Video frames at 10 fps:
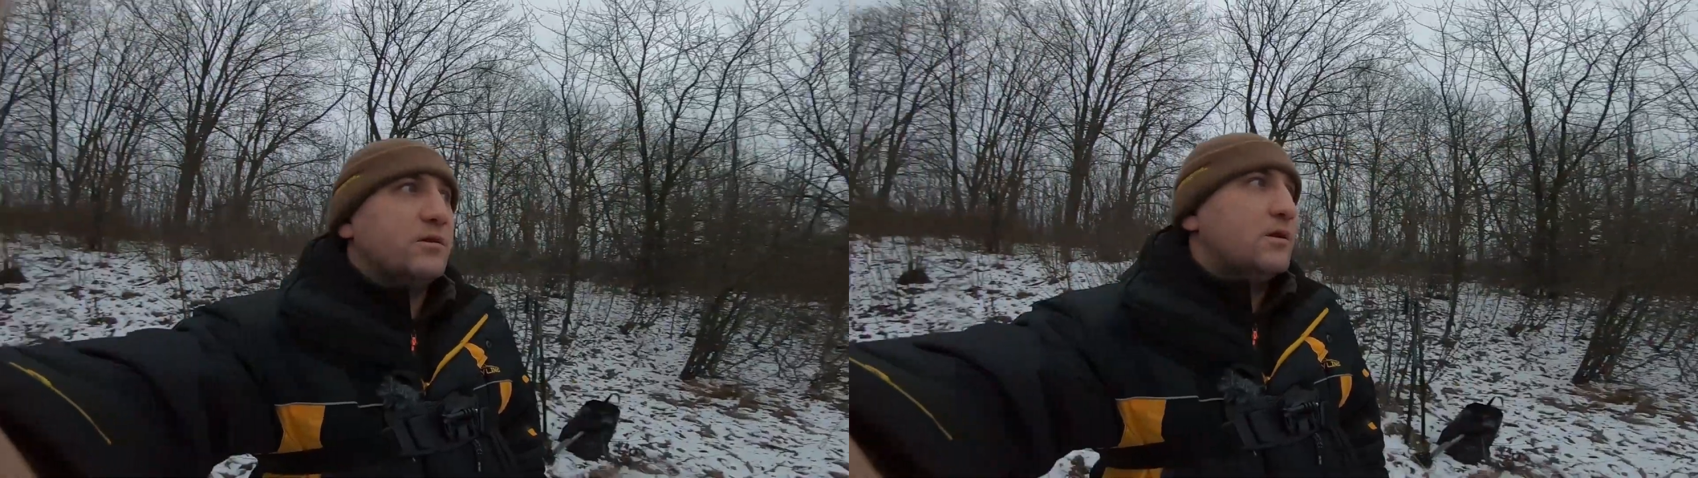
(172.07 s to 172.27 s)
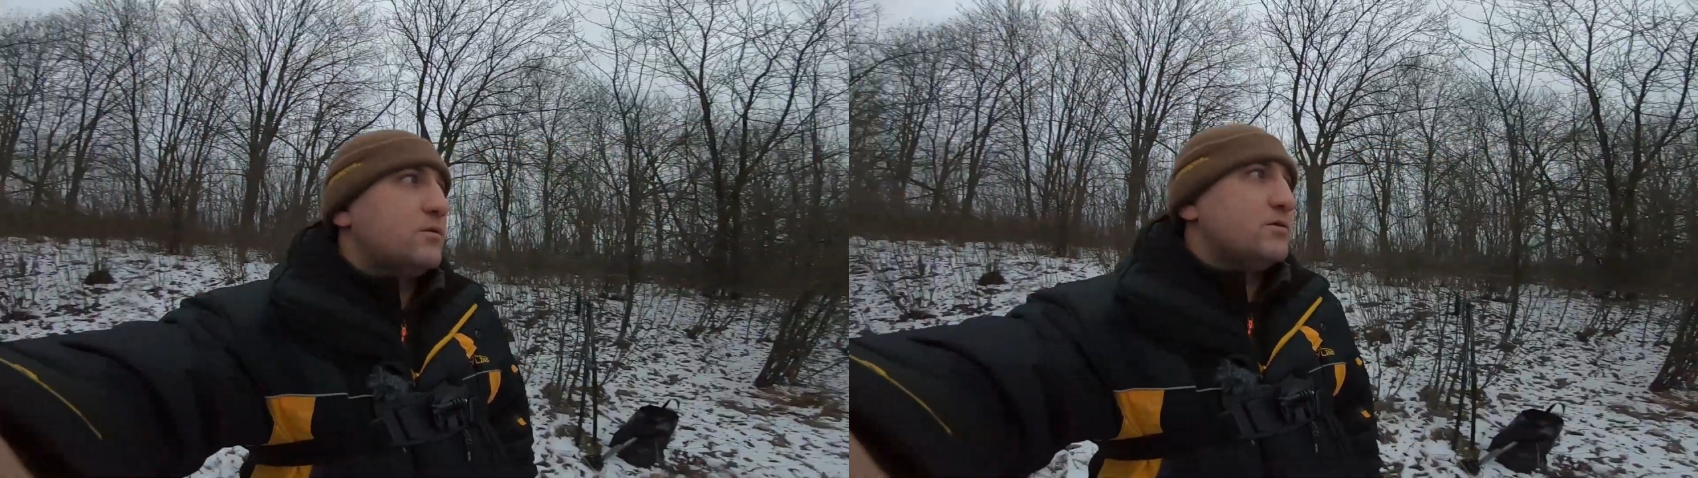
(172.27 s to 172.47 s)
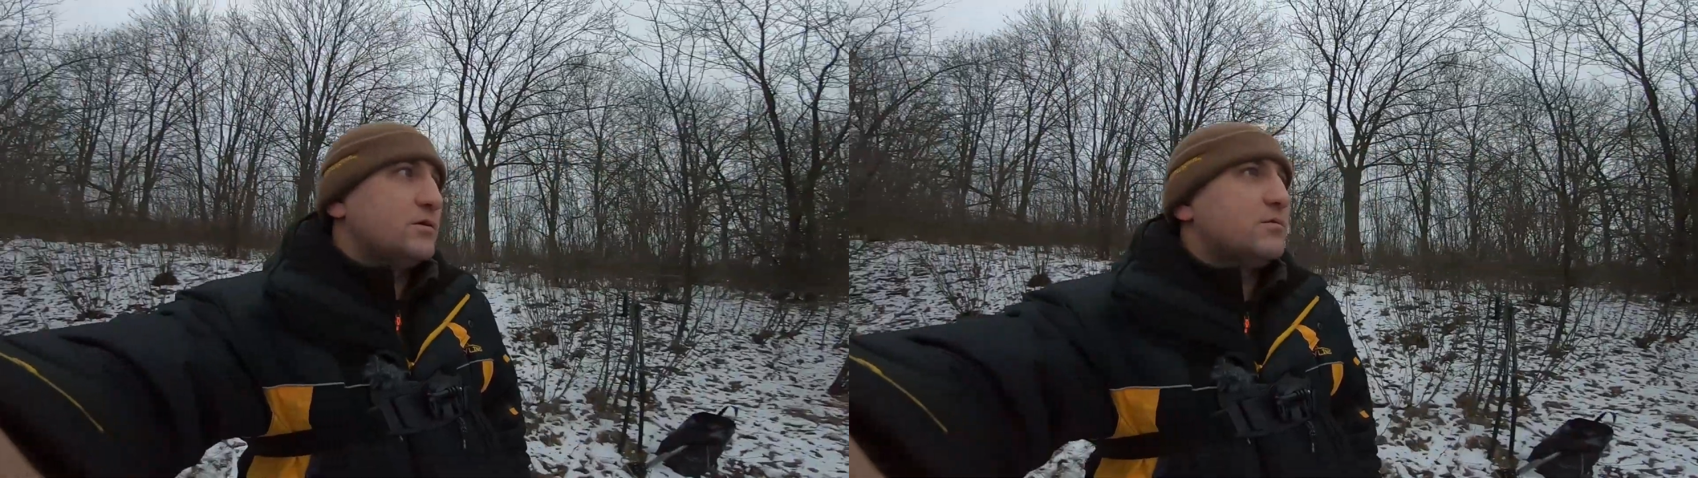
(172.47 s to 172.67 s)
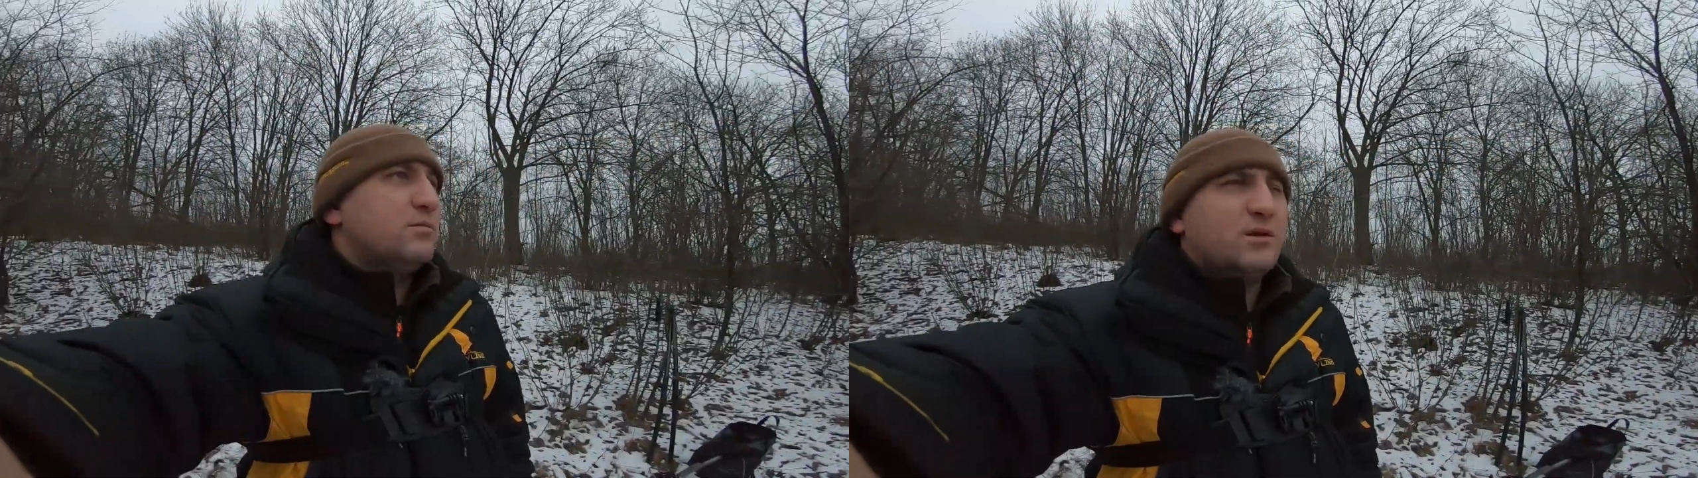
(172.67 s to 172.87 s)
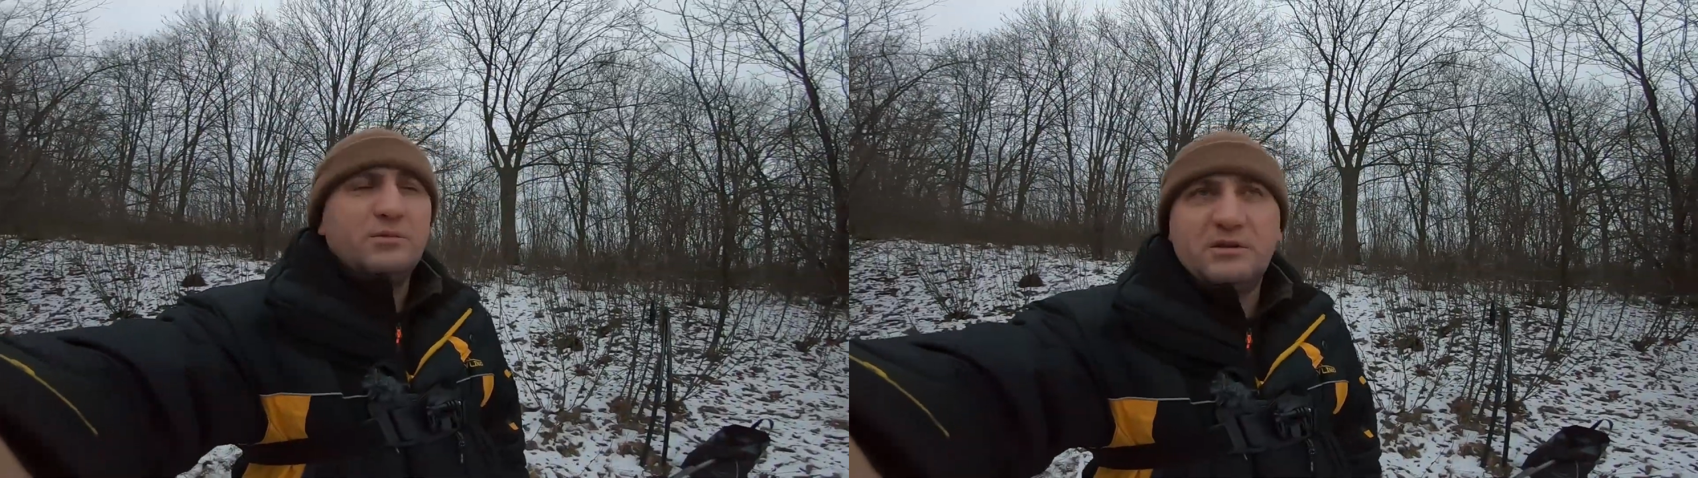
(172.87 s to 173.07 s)
да, то есть это
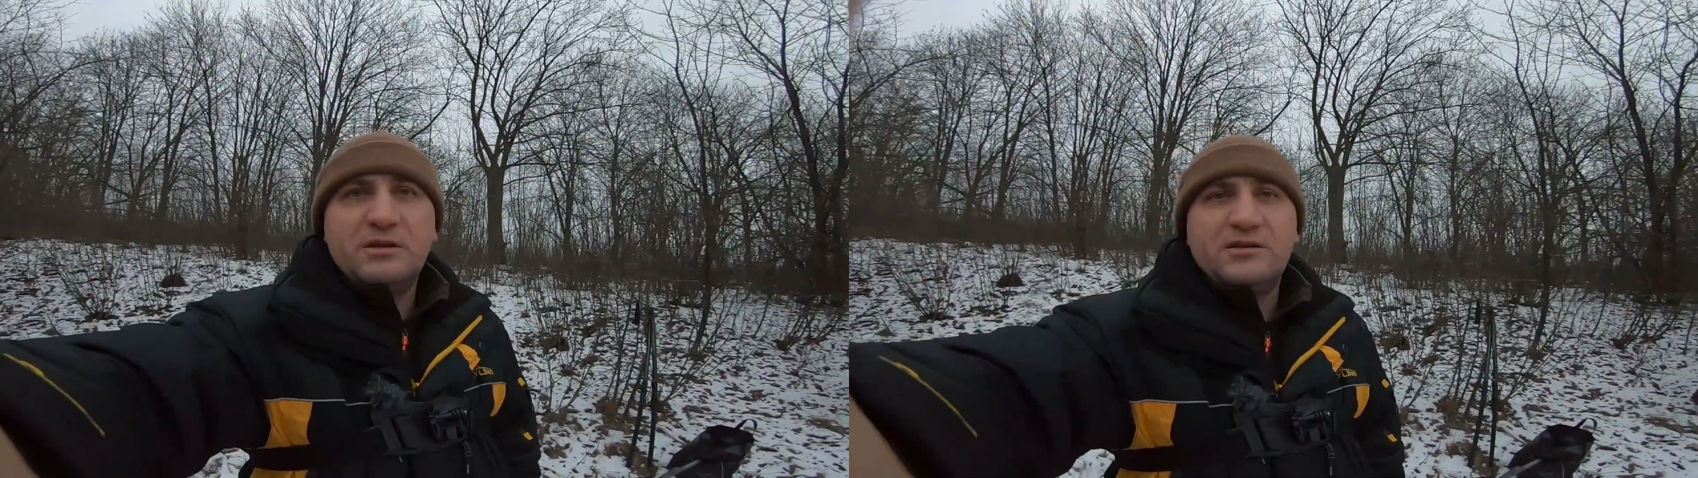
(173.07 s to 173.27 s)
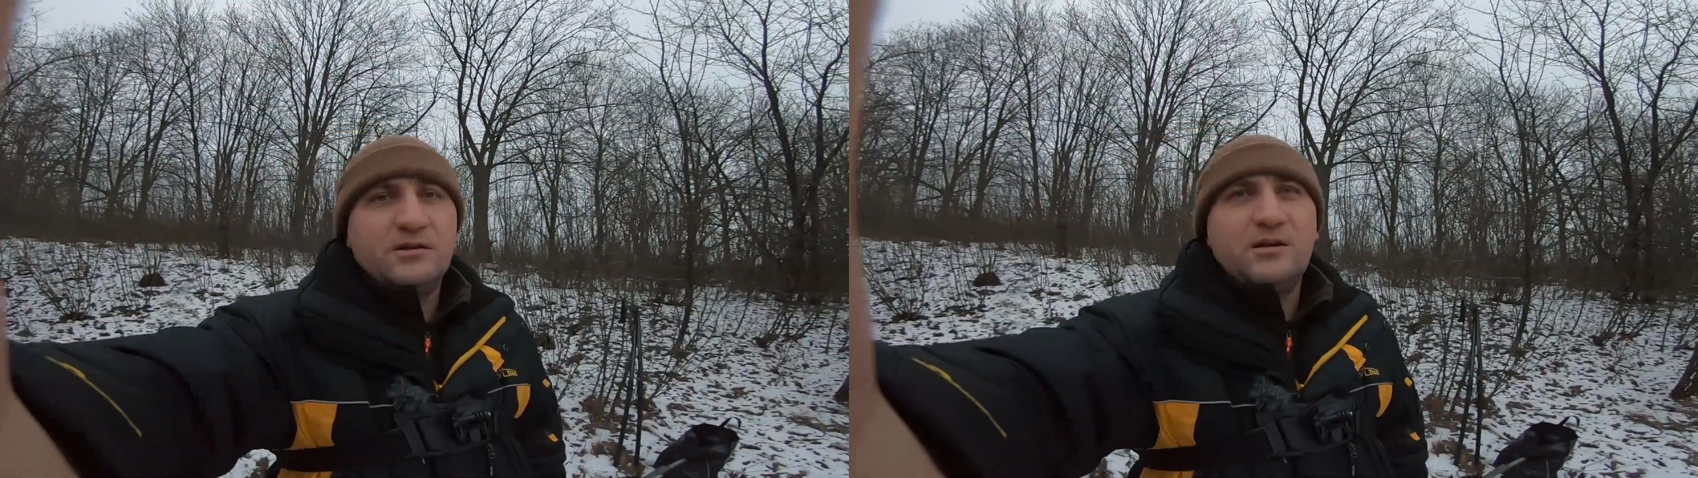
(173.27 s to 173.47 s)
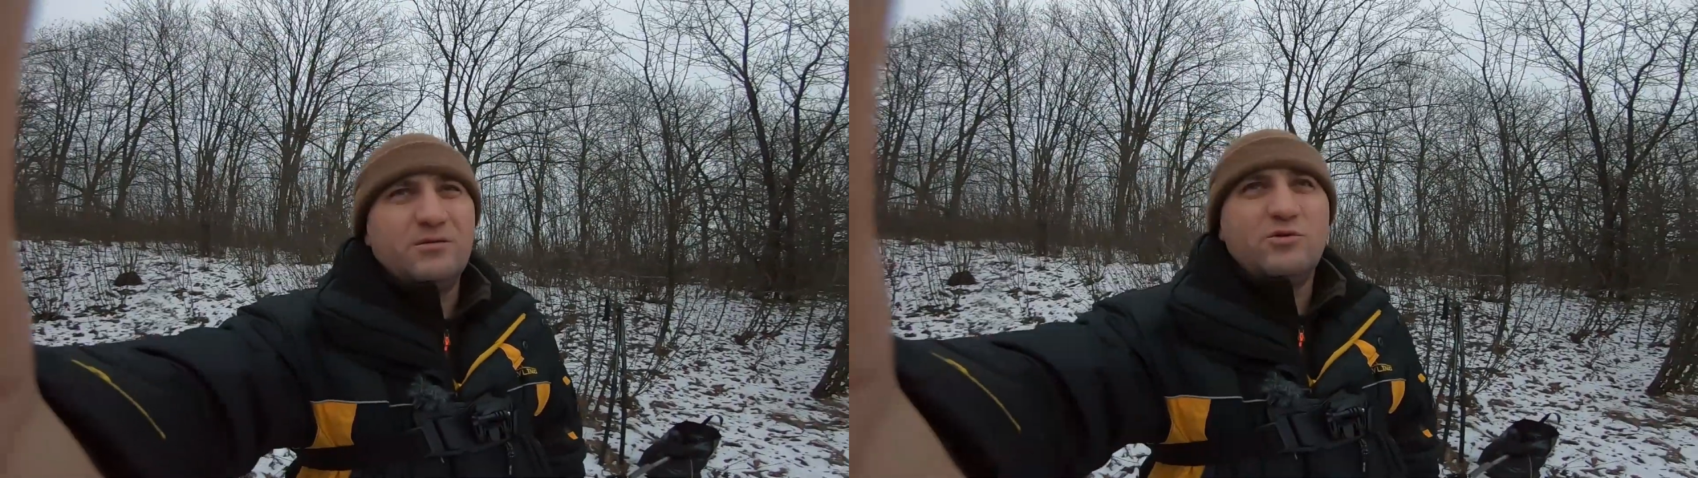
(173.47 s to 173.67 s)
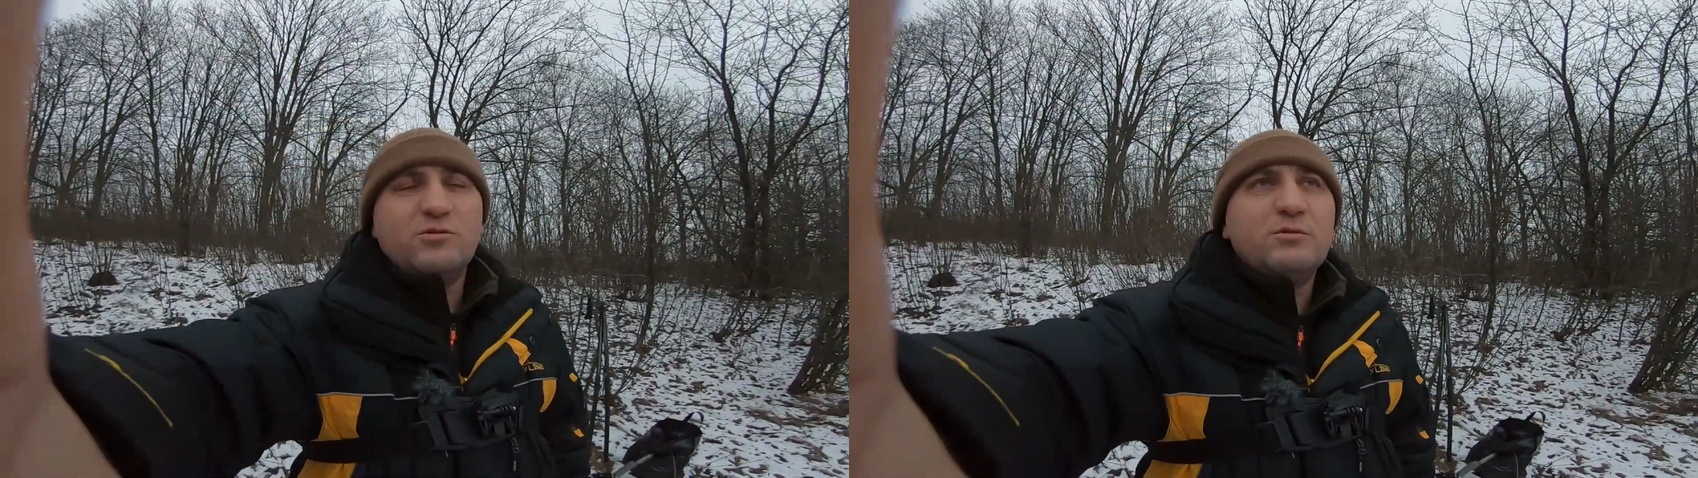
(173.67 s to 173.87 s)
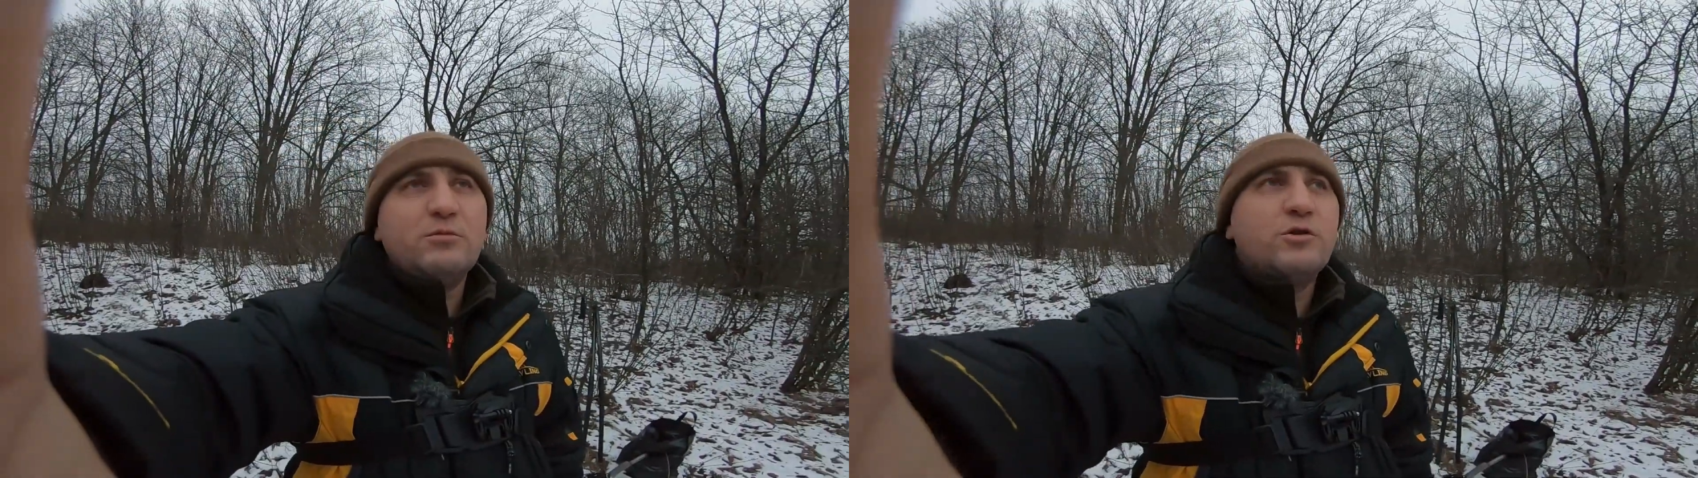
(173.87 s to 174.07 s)
было 15 лет, может быть,